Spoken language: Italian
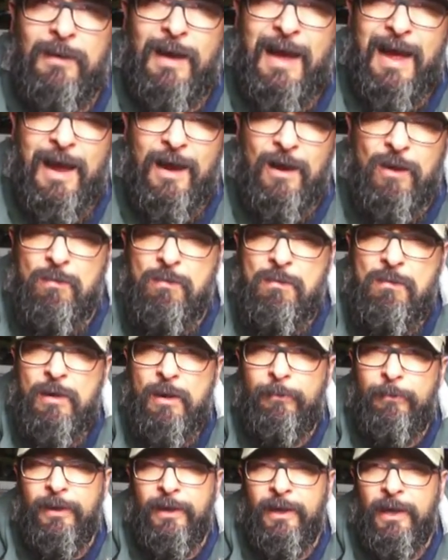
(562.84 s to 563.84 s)

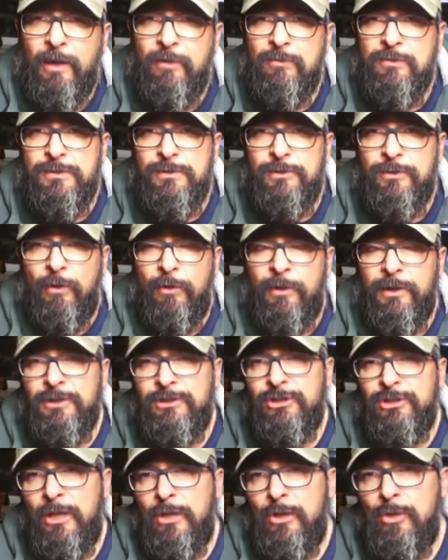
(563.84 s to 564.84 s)
alcune precauzioni
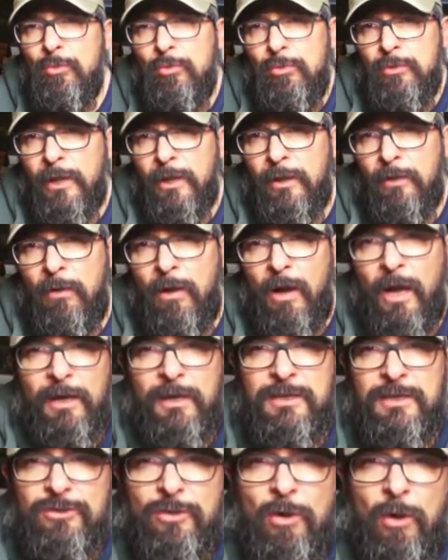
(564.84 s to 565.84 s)
ci aiutano a
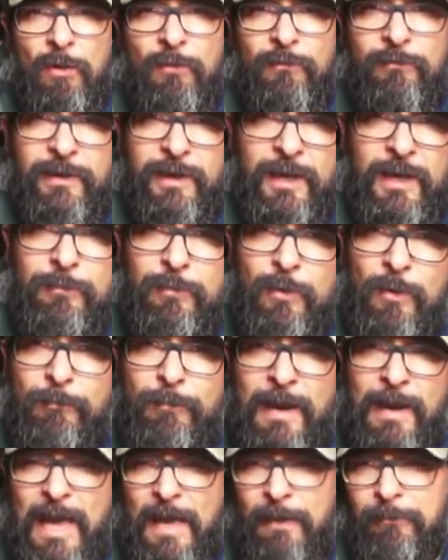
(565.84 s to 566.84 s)
risolvere i
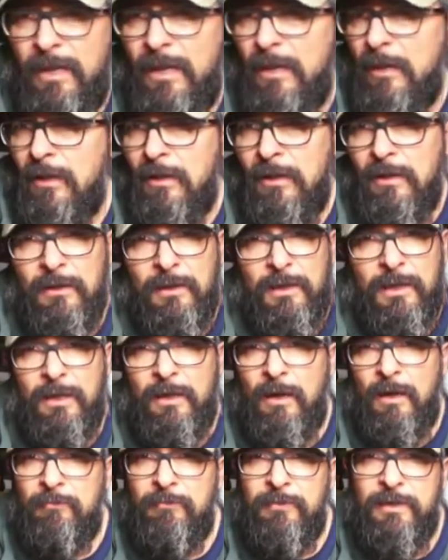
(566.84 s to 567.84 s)
problemi in
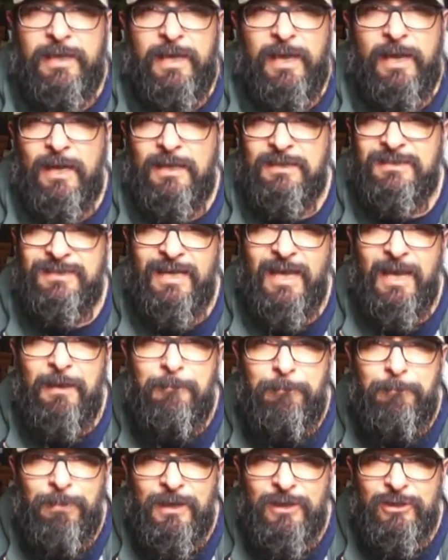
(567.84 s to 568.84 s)
una maniera
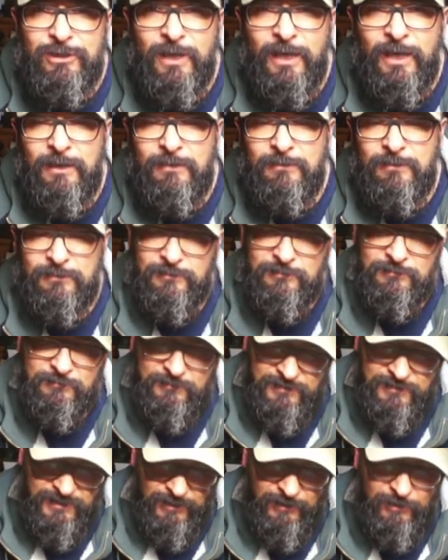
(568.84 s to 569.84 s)
semplice,
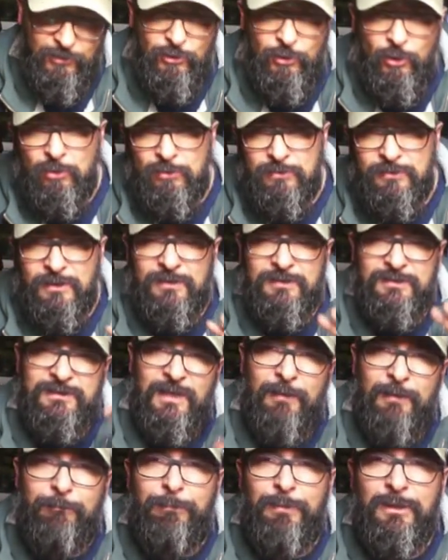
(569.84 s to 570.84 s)
se non
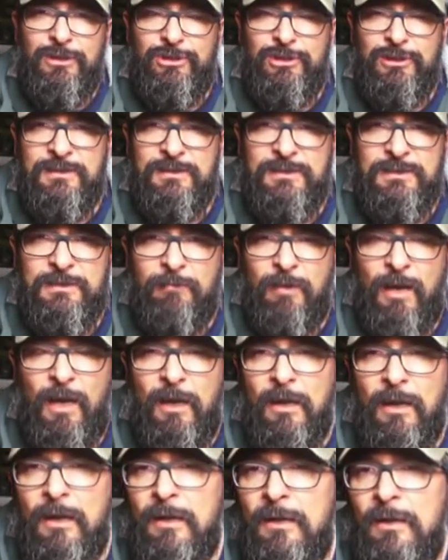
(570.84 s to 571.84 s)
semplicissima,
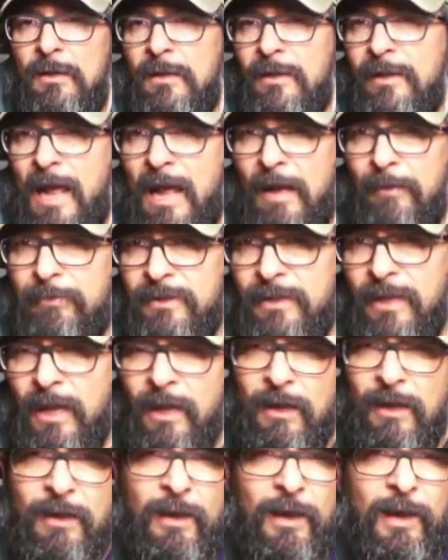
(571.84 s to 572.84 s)

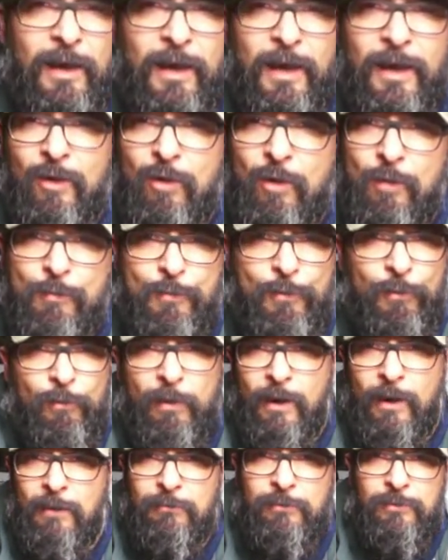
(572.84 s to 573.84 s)
rapida e
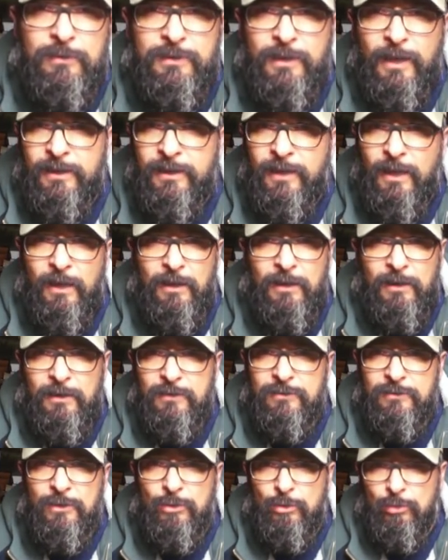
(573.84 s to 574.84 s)
comunque alla portata
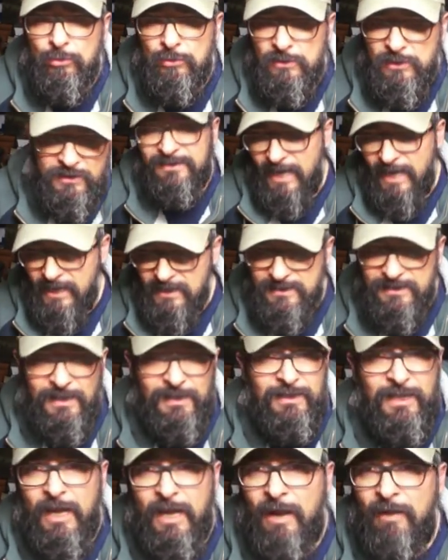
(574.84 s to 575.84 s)
di tutti, senza
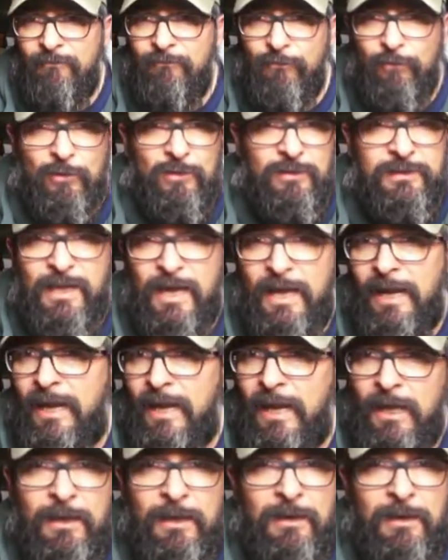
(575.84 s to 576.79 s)
andare a affrontare